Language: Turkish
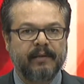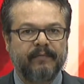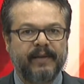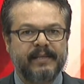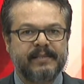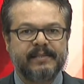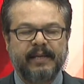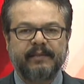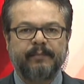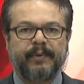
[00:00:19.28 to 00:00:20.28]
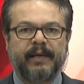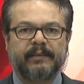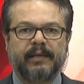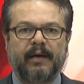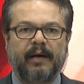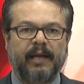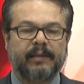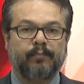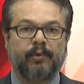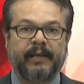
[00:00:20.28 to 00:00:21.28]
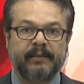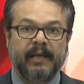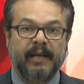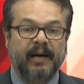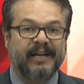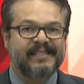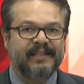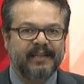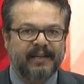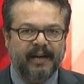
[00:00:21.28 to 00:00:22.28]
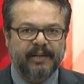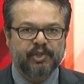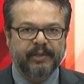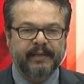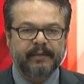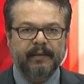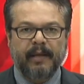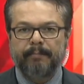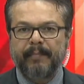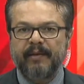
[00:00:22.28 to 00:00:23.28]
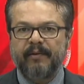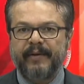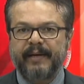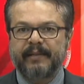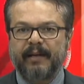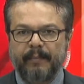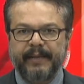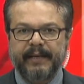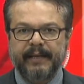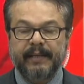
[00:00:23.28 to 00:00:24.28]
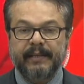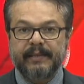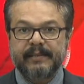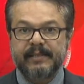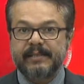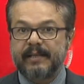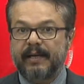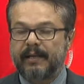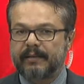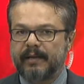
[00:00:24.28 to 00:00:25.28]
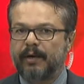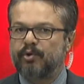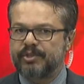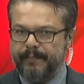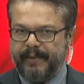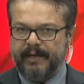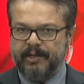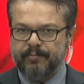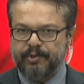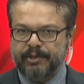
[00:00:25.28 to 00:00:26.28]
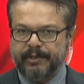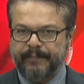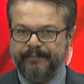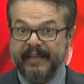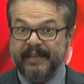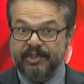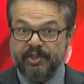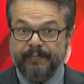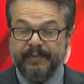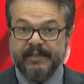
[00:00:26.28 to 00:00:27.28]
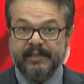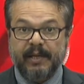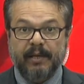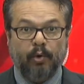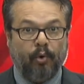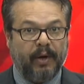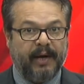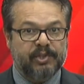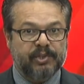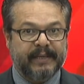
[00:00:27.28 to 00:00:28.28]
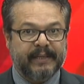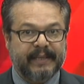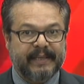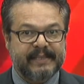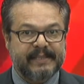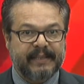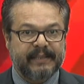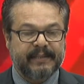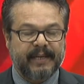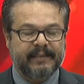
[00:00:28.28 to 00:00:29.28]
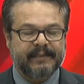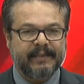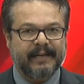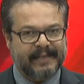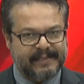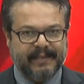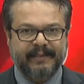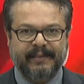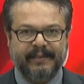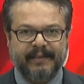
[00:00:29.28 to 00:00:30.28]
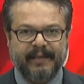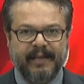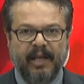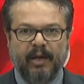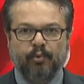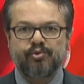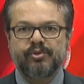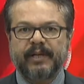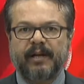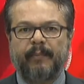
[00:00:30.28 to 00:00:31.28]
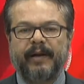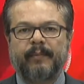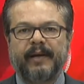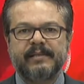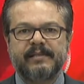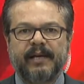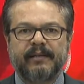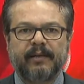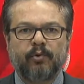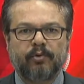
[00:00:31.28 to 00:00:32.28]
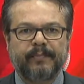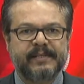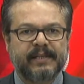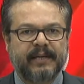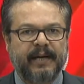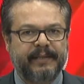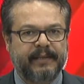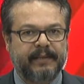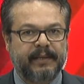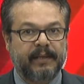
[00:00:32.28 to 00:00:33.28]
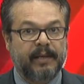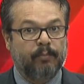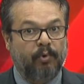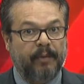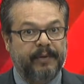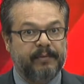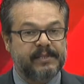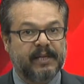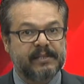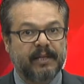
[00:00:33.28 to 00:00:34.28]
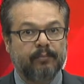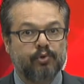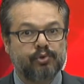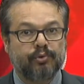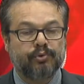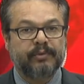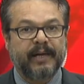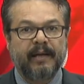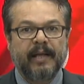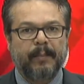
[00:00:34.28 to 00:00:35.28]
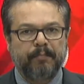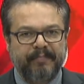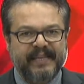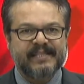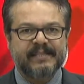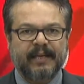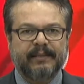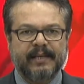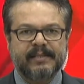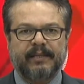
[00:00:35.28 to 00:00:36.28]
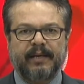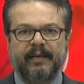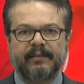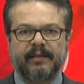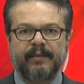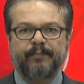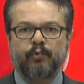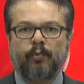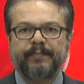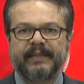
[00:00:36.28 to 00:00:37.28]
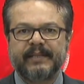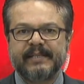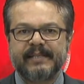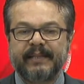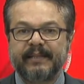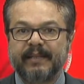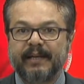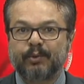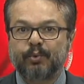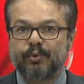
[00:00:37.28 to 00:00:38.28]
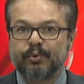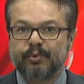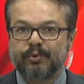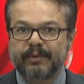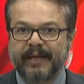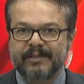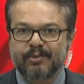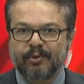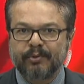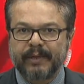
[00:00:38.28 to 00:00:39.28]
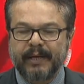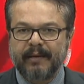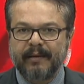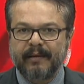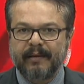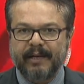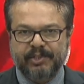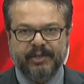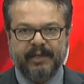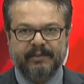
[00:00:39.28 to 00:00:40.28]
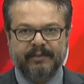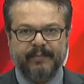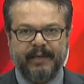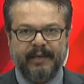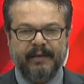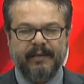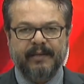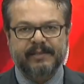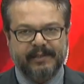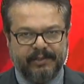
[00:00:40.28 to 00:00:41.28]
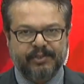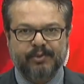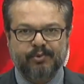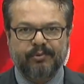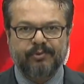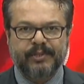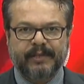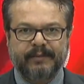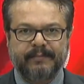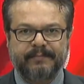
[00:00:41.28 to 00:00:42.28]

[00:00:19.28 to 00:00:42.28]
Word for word: ve Zeytin Park'ta hayat bulan asırlık ağaçların meyve verdiği haberini sizlerle daha önce paylaşmıştık. Şimdi ise o ağaçlardaki zeytinler hasat edildi. Usta kameraman Serdar Korkmaz'ın kaydettiği, muhabirimiz Hazal Bozkurt'un da bizzat hasada katılıp topladığı zeytinler kurulduktan sonra açık arttırmayla satışa sunulacak.